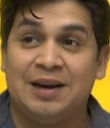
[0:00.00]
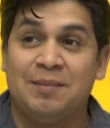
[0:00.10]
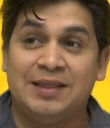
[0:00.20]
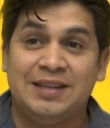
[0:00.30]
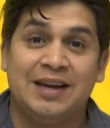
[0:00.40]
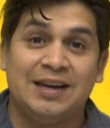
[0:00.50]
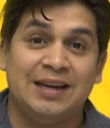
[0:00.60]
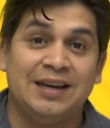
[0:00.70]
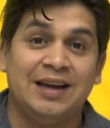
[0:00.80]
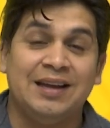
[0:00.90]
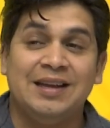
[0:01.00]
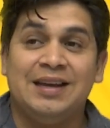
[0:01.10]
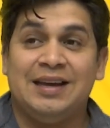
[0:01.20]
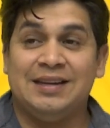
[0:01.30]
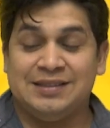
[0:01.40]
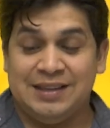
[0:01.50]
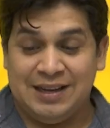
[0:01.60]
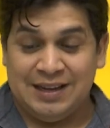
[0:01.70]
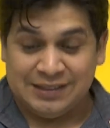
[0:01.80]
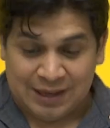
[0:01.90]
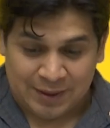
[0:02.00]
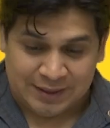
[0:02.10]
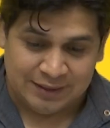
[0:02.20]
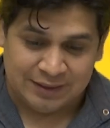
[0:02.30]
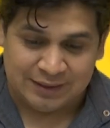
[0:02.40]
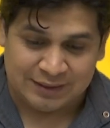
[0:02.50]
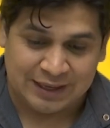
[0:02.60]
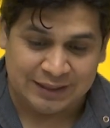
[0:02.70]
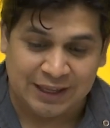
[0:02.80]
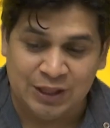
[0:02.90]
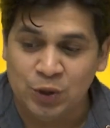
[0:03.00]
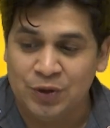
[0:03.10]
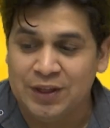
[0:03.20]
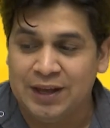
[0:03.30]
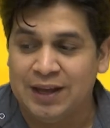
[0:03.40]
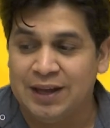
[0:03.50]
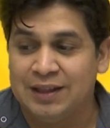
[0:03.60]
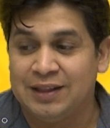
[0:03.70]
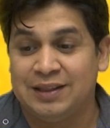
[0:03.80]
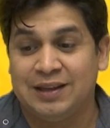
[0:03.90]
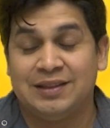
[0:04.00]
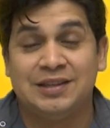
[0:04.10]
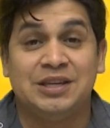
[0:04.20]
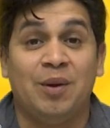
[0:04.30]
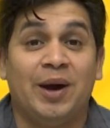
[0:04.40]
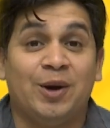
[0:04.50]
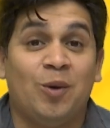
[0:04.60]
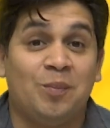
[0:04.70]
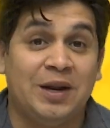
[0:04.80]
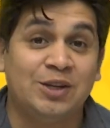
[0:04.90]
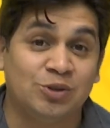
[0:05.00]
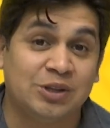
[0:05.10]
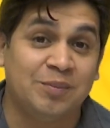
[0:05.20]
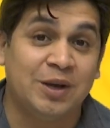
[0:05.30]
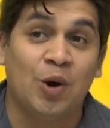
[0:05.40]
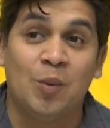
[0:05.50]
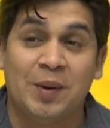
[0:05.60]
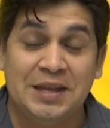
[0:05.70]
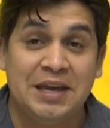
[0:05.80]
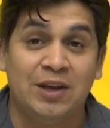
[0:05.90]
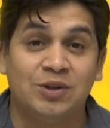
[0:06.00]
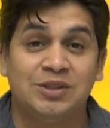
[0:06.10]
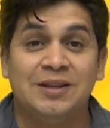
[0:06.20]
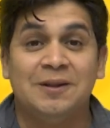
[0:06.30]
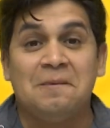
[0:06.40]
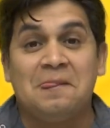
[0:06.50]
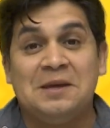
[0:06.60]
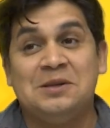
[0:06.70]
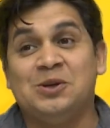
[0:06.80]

dramática que era este estaban tratando de, de, de llevar los presos a mis compañeros y